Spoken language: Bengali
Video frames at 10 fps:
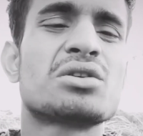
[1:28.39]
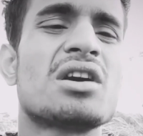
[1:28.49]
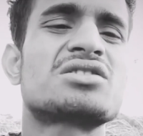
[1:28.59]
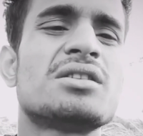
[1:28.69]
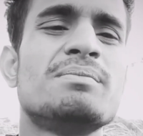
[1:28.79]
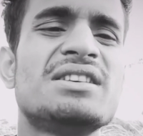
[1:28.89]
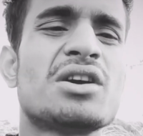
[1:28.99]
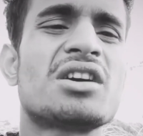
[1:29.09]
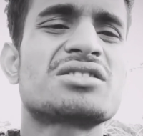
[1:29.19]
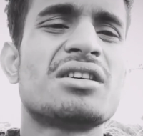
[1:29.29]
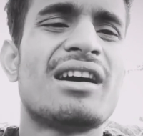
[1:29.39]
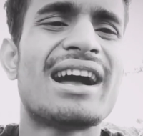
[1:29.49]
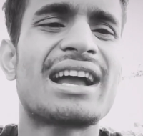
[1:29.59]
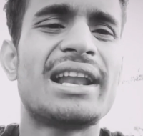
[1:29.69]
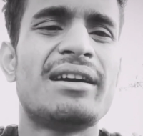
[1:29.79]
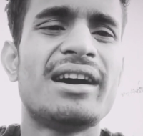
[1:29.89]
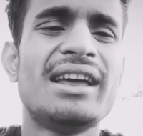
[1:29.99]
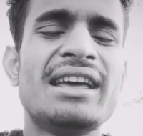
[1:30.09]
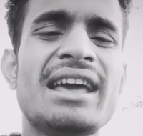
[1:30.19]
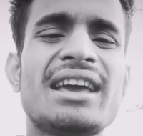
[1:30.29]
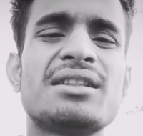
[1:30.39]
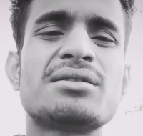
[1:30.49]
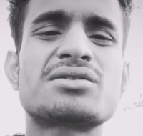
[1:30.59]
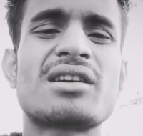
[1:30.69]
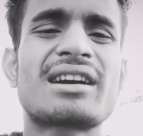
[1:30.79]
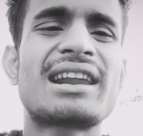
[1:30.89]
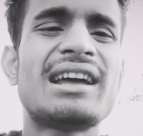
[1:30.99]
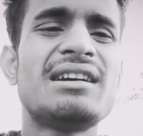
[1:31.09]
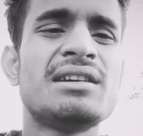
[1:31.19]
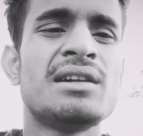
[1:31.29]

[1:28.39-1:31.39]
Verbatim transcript: ধ্বংস বিধ্বংস হয়ে গেল হয় কিন্তু সরকারে